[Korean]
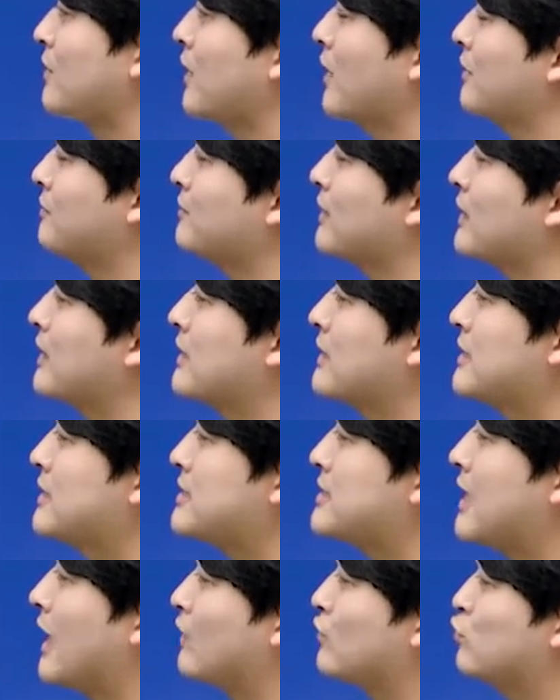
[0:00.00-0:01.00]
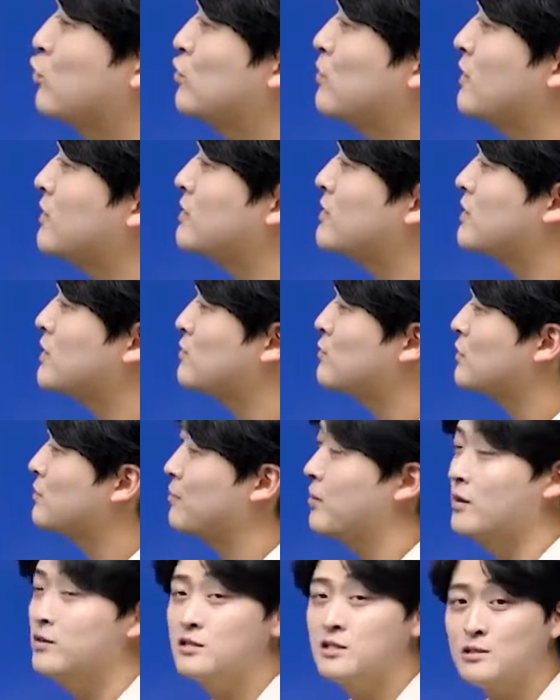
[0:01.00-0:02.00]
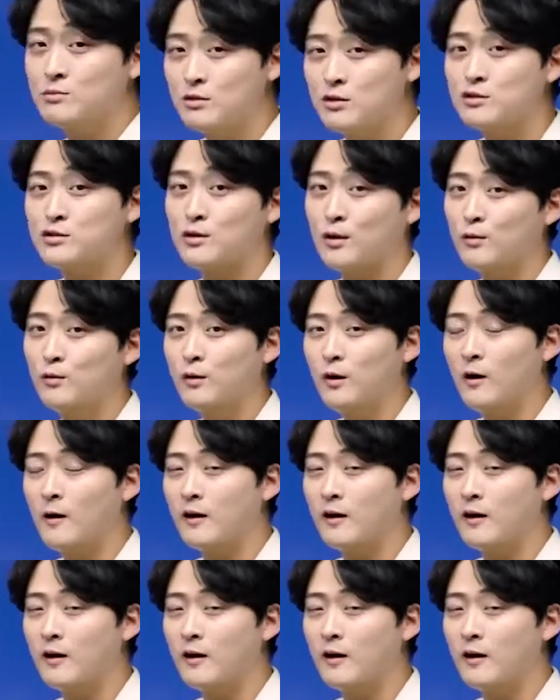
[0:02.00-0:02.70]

오케이? 자, 두 번째 질문은 편지 질문이었었고요.